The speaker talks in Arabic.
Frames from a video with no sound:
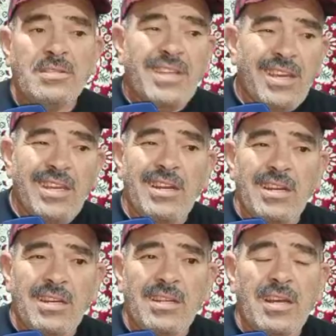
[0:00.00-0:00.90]

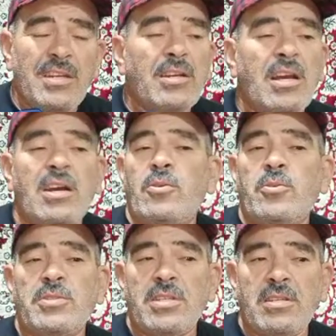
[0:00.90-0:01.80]
تخيل انا كاع
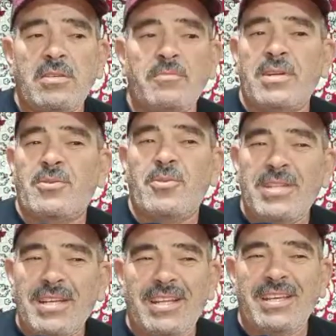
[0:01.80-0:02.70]
خوتي باركوا
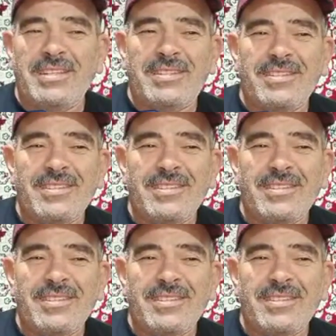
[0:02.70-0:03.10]
لي العيد